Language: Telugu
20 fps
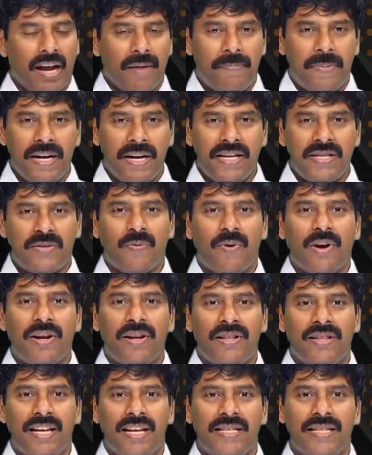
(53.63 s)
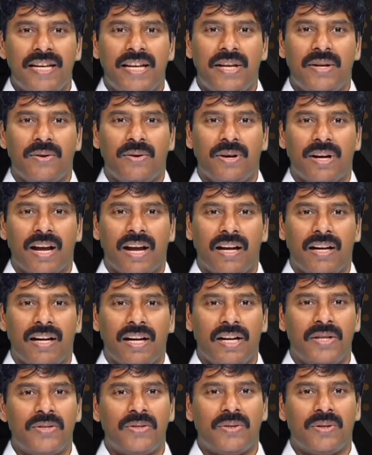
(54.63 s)
ప్రిన్స్ వరుణ్ తేజ్ హీరోగా
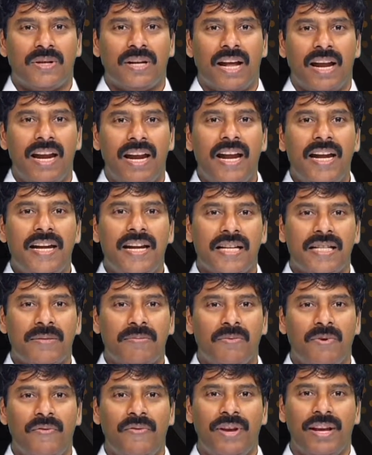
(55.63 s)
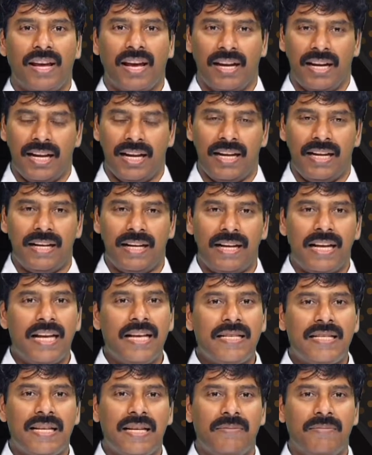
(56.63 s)
నటిస్తున్న లేటెస్ట్ మూవీ గని ఈ
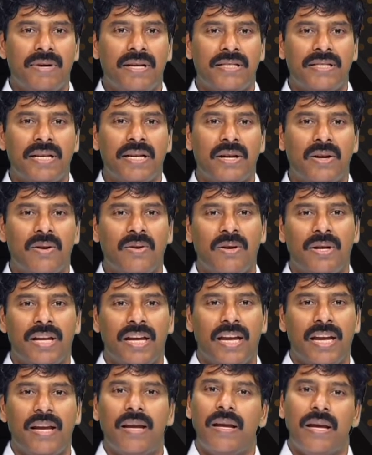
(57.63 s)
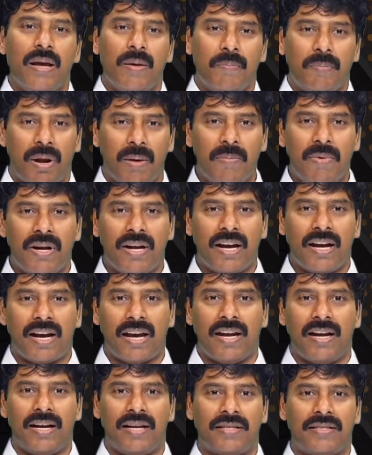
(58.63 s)
సినిమా సెట్లోకి ప్రముఖ
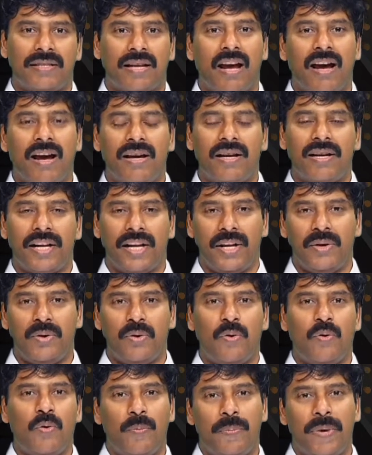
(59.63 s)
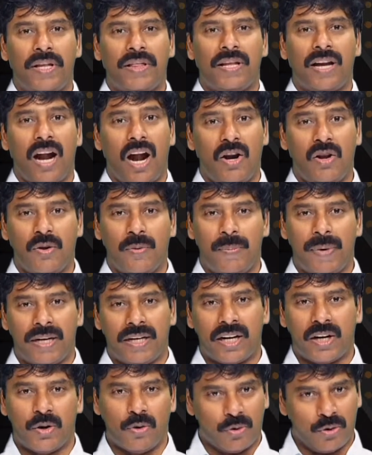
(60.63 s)
కన్నడ స్టార్ హీరో ఉపేంద్ర అడుగు
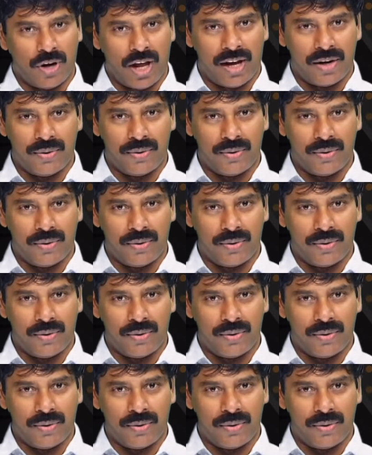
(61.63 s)
పెట్టనున్నారు